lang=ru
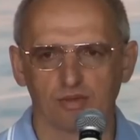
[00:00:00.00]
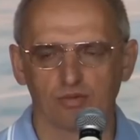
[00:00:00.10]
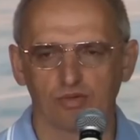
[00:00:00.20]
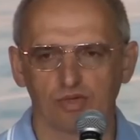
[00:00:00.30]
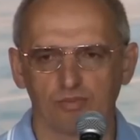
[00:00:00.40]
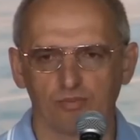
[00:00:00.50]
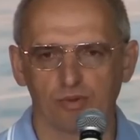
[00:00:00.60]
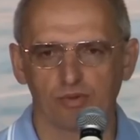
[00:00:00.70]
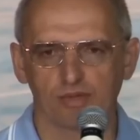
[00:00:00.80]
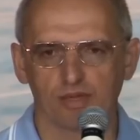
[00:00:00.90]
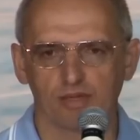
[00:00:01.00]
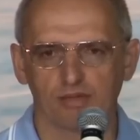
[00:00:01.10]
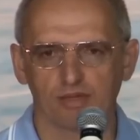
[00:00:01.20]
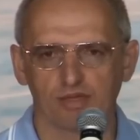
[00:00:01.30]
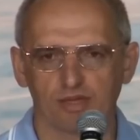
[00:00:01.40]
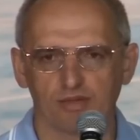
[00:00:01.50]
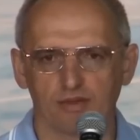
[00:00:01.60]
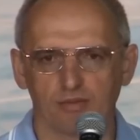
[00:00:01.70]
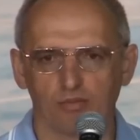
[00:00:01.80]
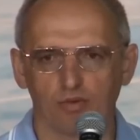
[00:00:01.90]
очень просто, если
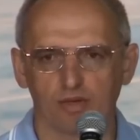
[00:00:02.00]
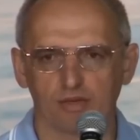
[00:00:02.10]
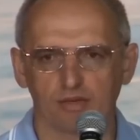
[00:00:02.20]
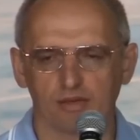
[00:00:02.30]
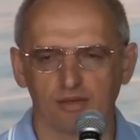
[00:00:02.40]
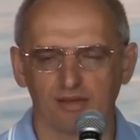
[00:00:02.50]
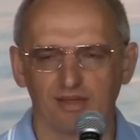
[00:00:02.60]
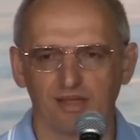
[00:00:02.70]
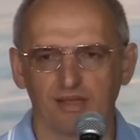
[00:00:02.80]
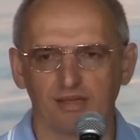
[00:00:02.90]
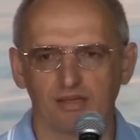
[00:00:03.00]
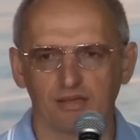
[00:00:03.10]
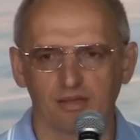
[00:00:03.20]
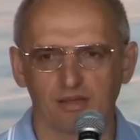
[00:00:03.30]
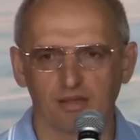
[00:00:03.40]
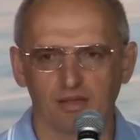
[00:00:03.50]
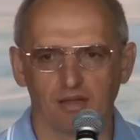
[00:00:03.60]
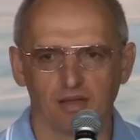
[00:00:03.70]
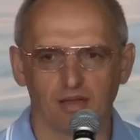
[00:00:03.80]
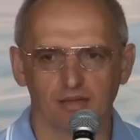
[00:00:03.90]
человек молится не один,
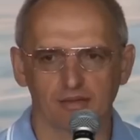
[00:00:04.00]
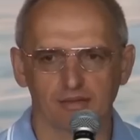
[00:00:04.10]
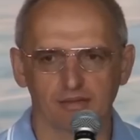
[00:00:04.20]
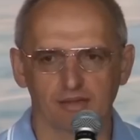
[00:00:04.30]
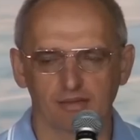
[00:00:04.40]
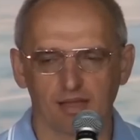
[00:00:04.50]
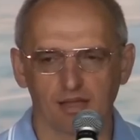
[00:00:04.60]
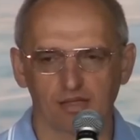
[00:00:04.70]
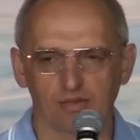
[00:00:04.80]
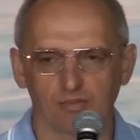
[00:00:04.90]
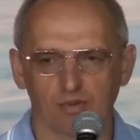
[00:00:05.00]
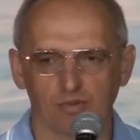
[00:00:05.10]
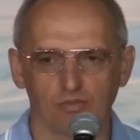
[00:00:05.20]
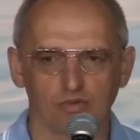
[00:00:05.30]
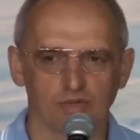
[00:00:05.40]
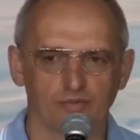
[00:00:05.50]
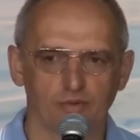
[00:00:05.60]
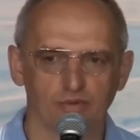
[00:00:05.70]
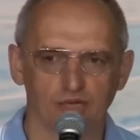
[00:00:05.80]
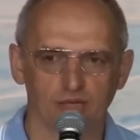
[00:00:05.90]
а со старшим. Можно
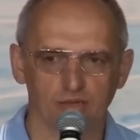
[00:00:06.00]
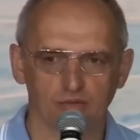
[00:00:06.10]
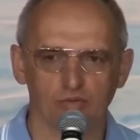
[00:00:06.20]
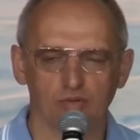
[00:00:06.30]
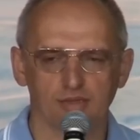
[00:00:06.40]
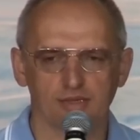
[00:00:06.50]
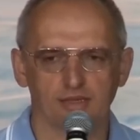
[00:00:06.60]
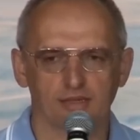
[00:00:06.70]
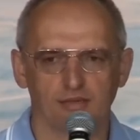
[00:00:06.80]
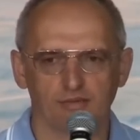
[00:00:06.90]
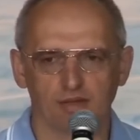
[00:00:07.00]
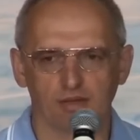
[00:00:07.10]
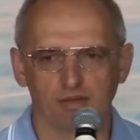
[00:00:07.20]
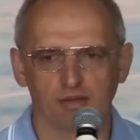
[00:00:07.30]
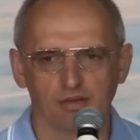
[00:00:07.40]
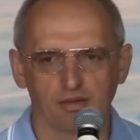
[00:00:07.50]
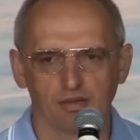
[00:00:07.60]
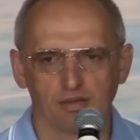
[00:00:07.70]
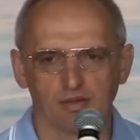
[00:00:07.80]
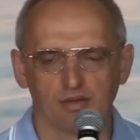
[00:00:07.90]
включать голос наставника,
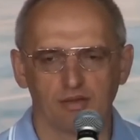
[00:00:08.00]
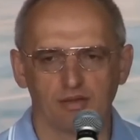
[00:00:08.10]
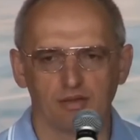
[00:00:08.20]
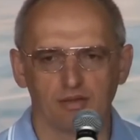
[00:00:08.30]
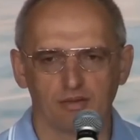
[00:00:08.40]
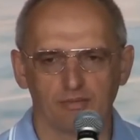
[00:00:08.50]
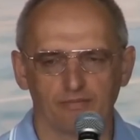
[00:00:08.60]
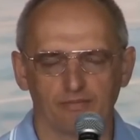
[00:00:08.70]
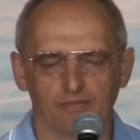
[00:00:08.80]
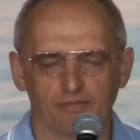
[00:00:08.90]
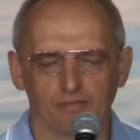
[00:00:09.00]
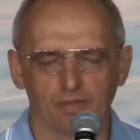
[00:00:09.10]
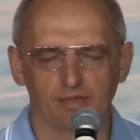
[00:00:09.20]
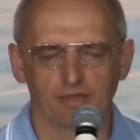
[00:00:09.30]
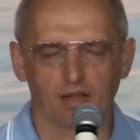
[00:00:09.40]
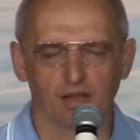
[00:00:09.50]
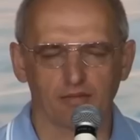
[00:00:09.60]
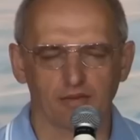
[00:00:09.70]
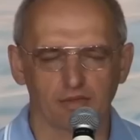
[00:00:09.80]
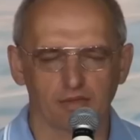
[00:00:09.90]
и
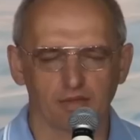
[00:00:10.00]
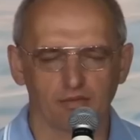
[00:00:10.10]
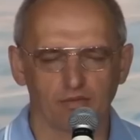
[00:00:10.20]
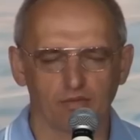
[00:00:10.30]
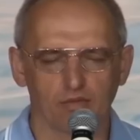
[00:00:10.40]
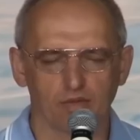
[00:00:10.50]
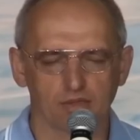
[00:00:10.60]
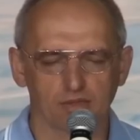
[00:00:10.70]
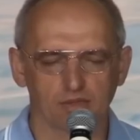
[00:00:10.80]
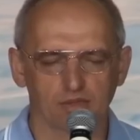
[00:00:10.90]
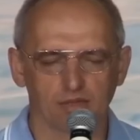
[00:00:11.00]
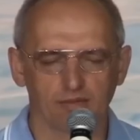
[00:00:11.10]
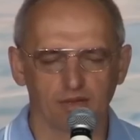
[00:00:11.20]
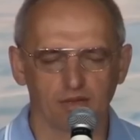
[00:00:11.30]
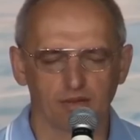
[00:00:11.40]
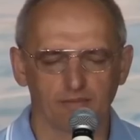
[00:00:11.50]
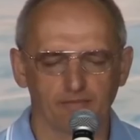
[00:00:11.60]
настраиваясь на его голос, человек